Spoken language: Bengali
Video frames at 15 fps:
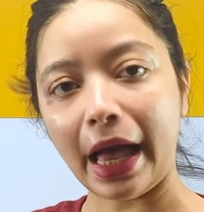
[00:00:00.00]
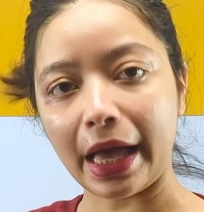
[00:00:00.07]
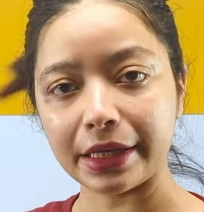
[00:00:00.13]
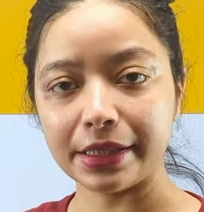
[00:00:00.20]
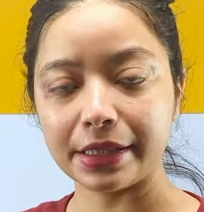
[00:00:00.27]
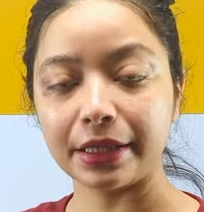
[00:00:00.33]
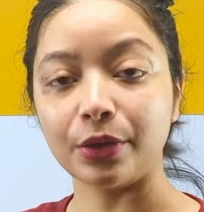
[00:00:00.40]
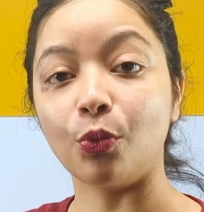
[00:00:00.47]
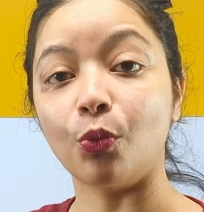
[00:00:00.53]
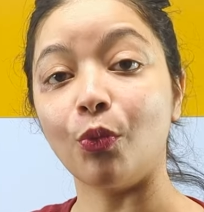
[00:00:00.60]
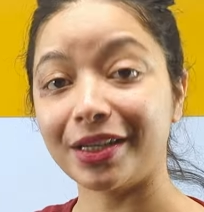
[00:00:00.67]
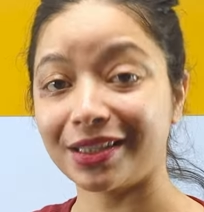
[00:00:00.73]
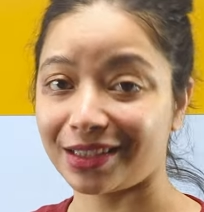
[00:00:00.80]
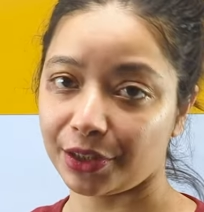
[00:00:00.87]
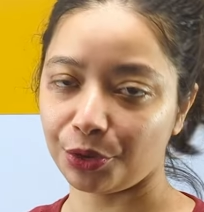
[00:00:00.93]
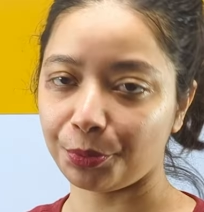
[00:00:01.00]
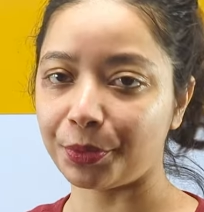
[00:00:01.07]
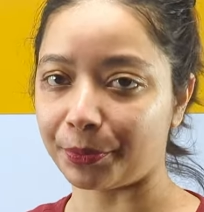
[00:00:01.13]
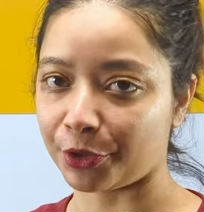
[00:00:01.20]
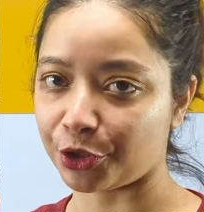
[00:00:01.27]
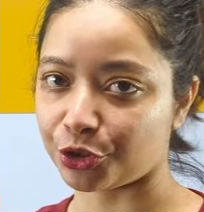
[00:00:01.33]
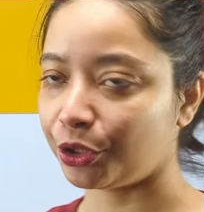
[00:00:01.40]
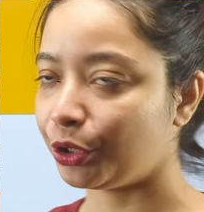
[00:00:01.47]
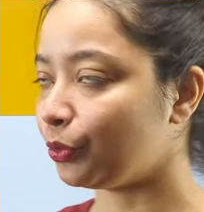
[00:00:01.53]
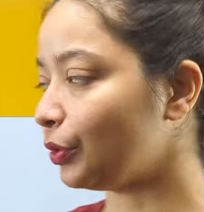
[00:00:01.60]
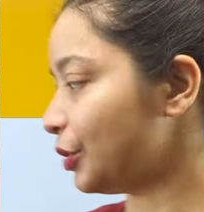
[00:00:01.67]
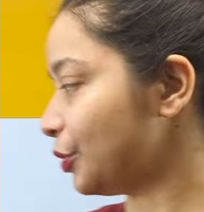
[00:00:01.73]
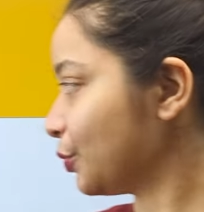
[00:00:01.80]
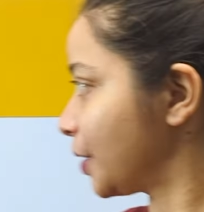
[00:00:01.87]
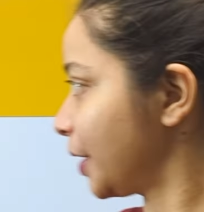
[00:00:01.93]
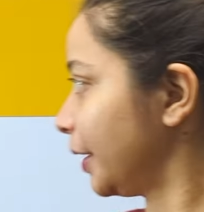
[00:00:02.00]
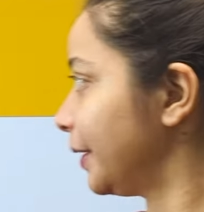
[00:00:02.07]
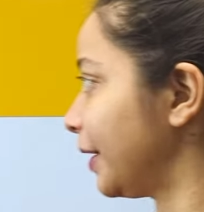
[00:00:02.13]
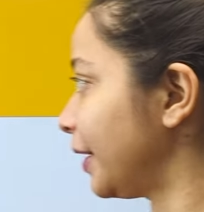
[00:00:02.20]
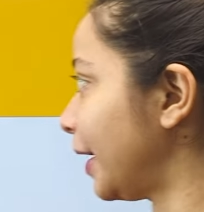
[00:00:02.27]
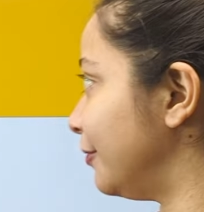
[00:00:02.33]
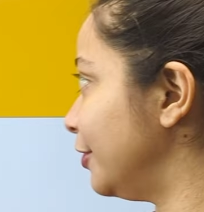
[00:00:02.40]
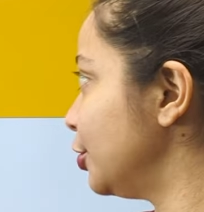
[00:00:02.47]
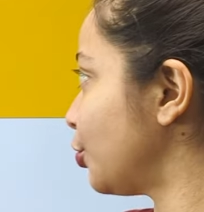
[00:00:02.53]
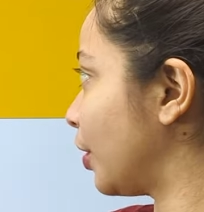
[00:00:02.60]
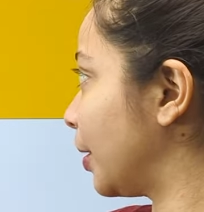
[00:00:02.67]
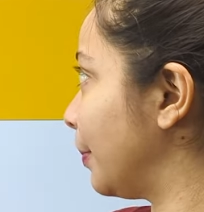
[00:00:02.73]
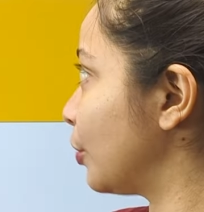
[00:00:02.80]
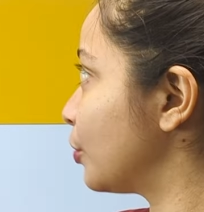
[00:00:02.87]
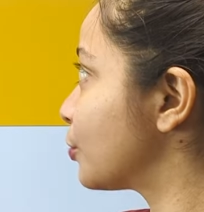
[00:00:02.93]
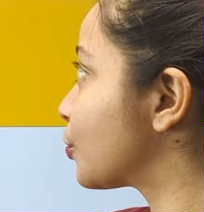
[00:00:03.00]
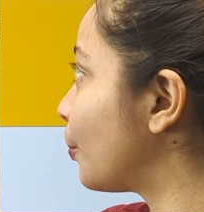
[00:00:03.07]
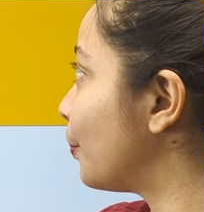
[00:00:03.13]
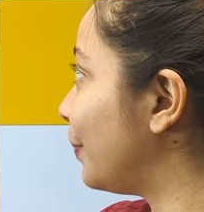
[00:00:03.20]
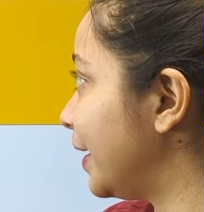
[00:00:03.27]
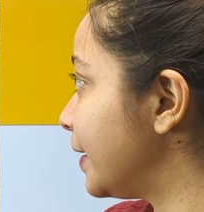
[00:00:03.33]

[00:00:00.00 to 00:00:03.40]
অ্যান্ড হোয়াট কাইন্ড অফ প্রিপারেশন ইউ নিড টু টেক দ্যাট আই উইল টক অ্যাবাউট সো